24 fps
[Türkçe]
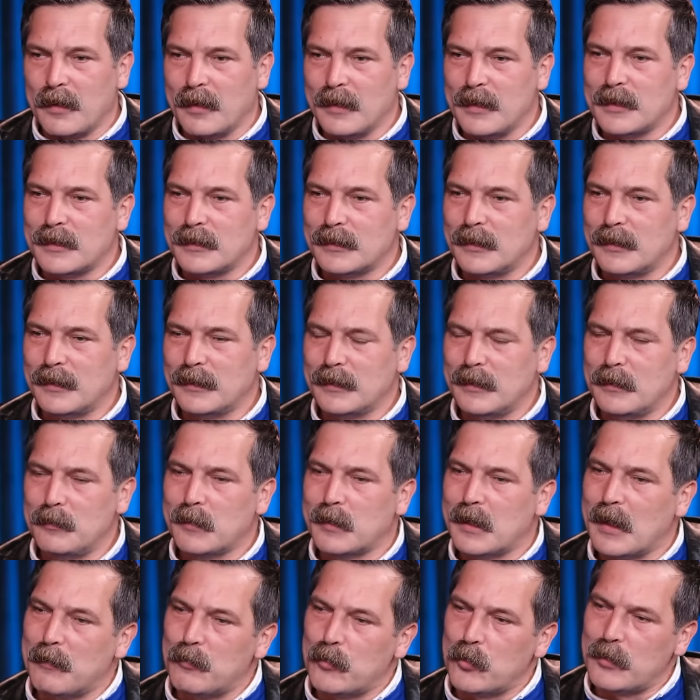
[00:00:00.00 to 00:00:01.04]
İşçilere dedim
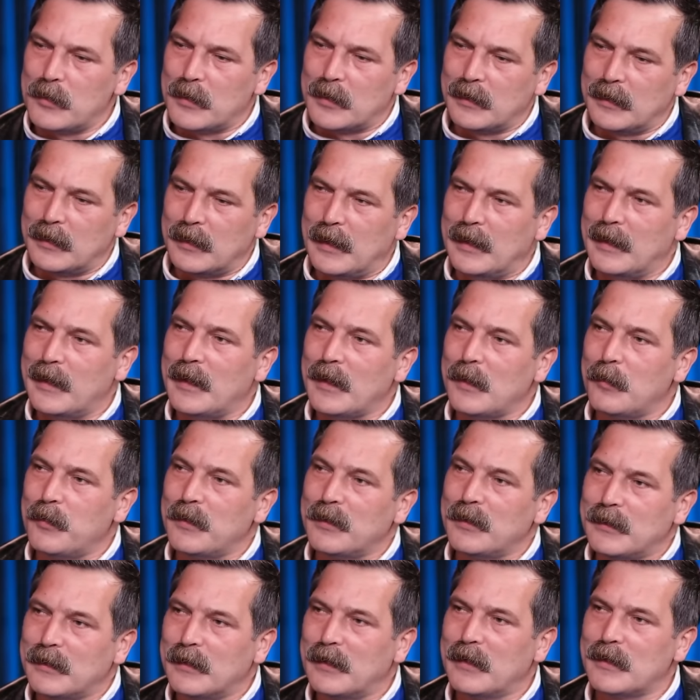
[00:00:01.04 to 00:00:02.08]
ki ya bugüne kadar herhangi
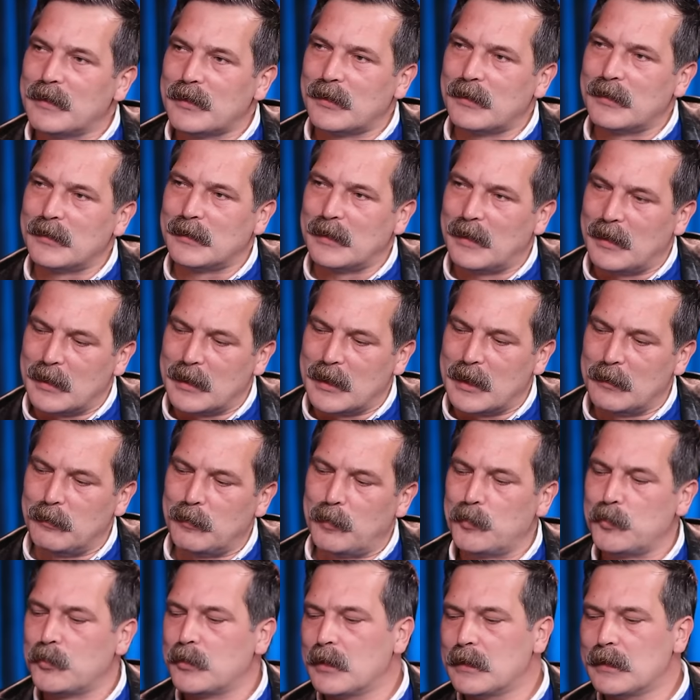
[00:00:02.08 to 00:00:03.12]
bir direnişinize, hak
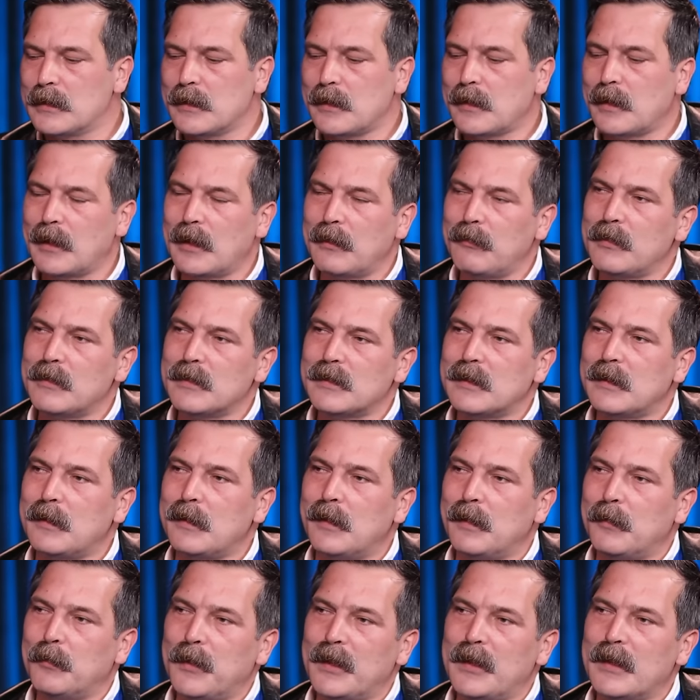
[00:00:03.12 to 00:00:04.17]
alma mücadelesine
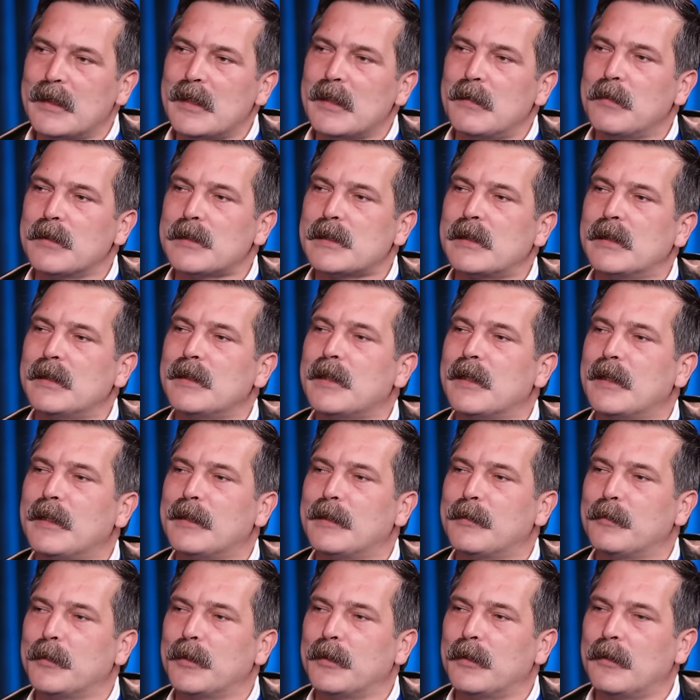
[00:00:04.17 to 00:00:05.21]
grevinize belediye başkanı
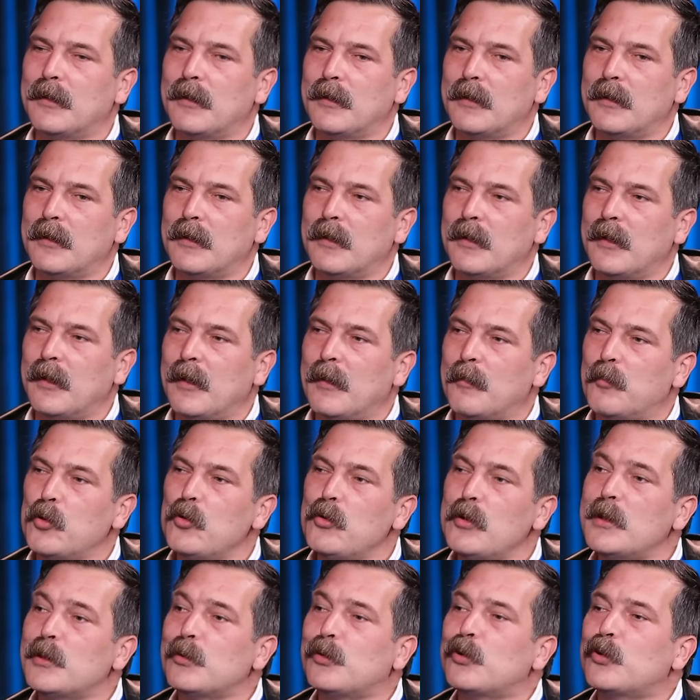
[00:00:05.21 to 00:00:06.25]
geldi mi?
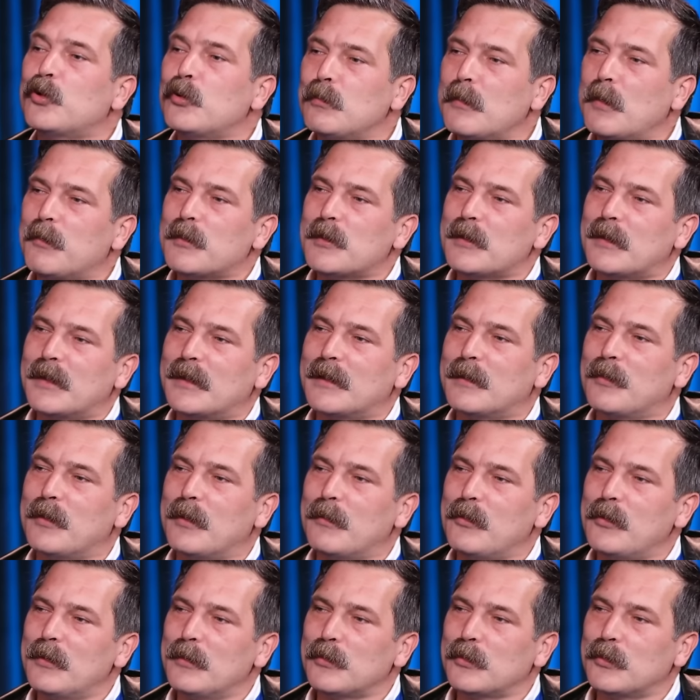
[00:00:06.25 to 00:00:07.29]
Bunu hiç düşünmemişlerdi
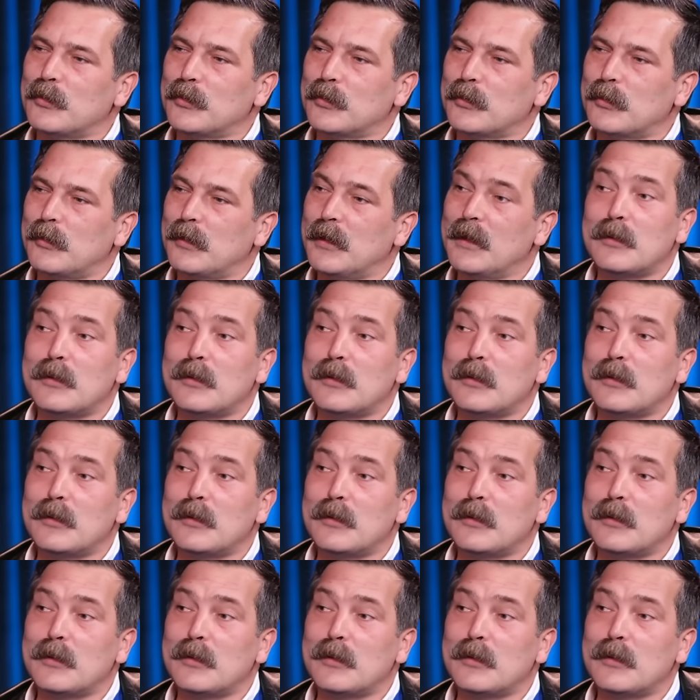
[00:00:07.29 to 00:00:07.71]
bile biliyor musunuz?